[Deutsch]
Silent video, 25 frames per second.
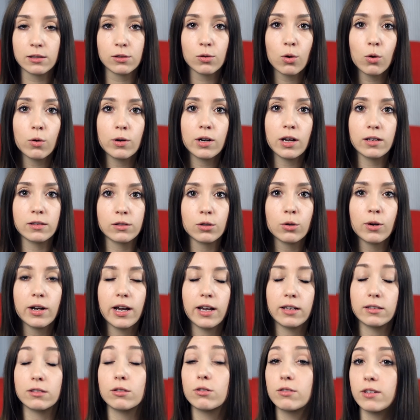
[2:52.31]
So oder so,
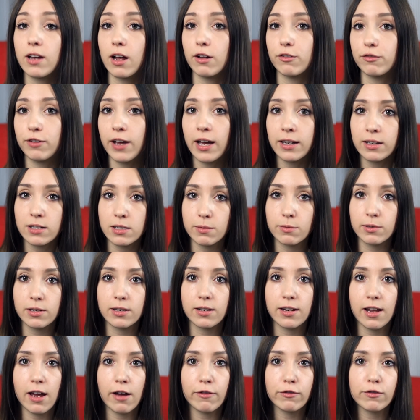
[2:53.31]
er ist total fertig mit
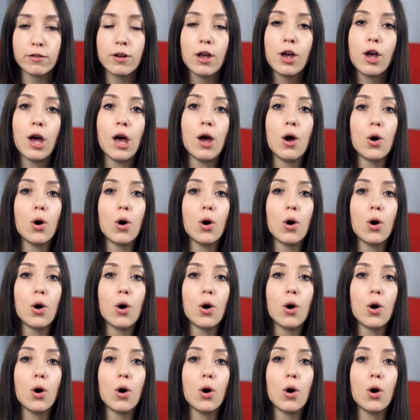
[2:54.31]
den Nerven